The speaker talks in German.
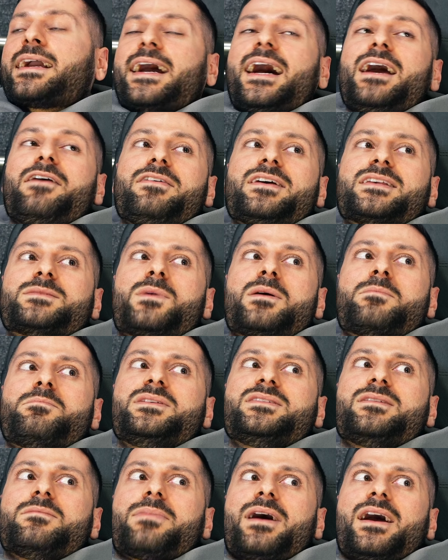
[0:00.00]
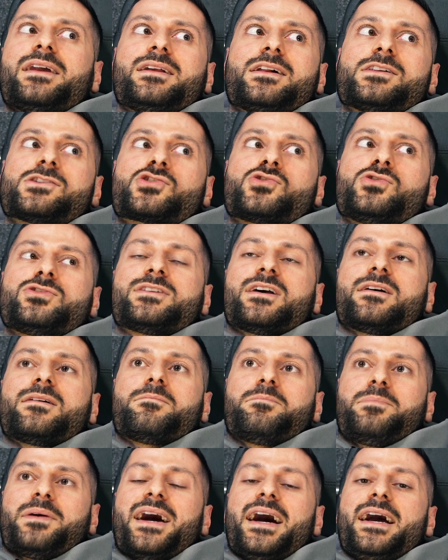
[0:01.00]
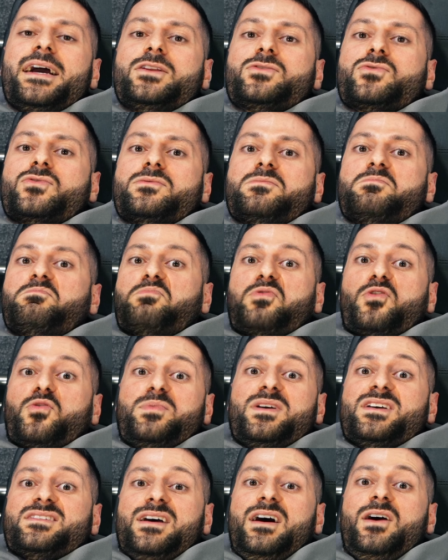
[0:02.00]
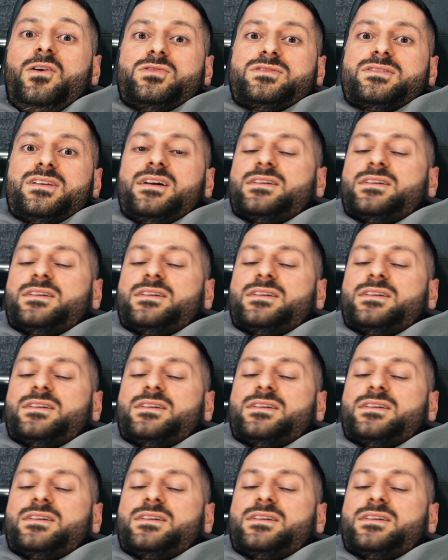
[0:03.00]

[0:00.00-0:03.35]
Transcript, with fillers: greif erstmal ein bisschen breiter als schulterbreit und probier es aus.